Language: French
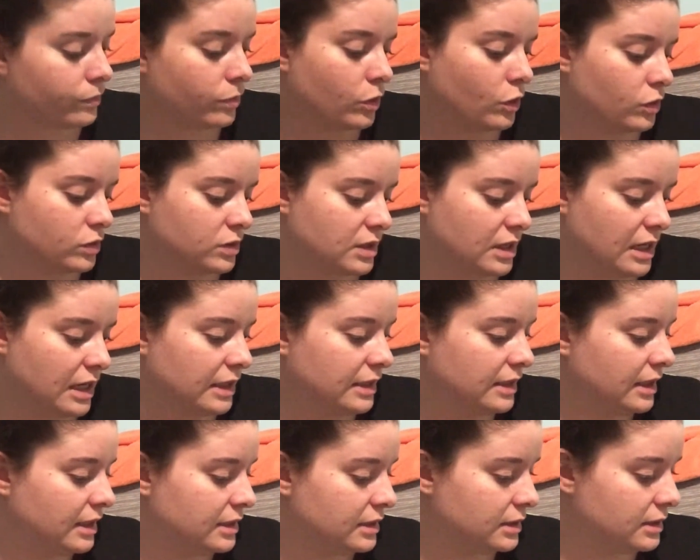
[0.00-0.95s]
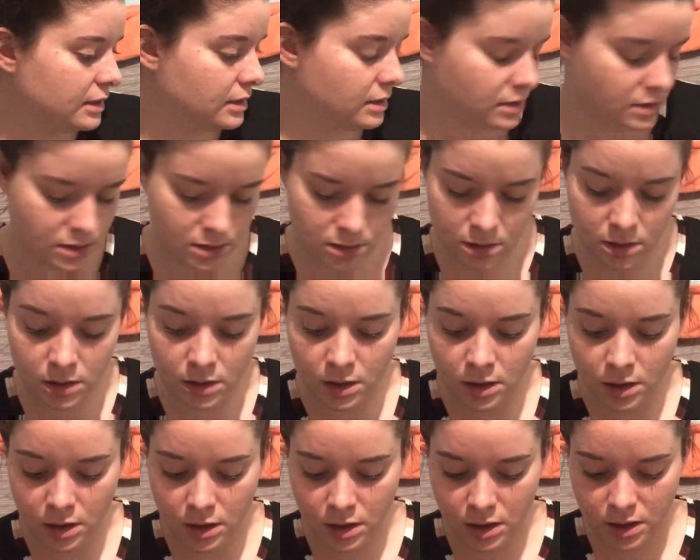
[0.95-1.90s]
Non, c'est la tente.
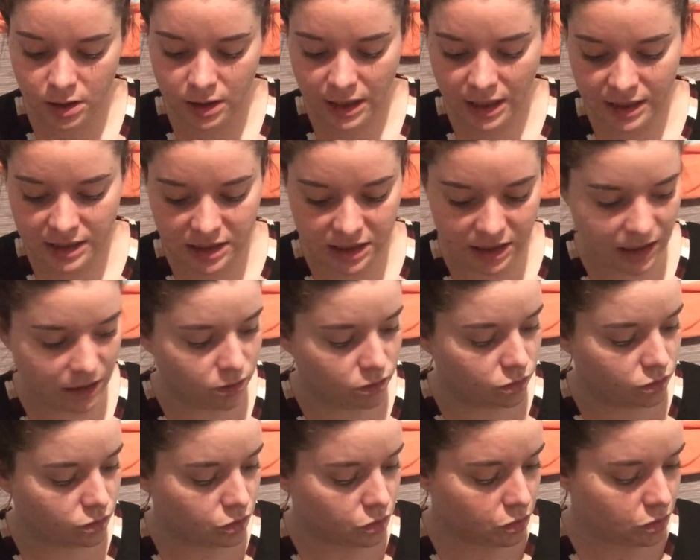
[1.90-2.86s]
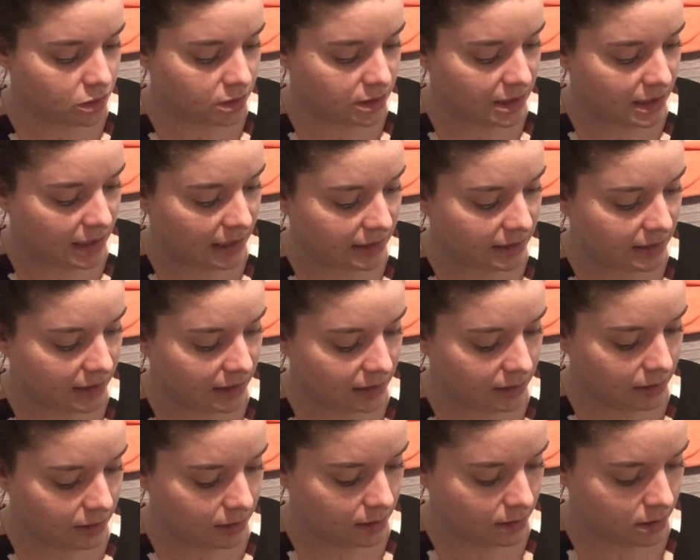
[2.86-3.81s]
Il y a l'étiquette dessus. C'est la
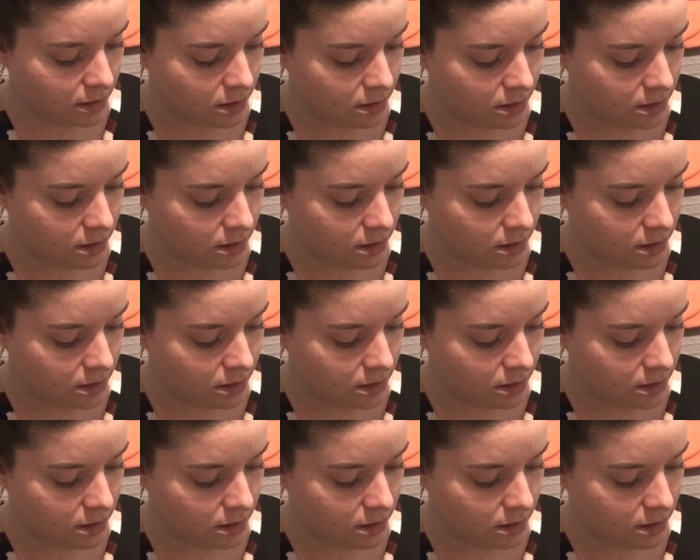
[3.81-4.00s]
tente.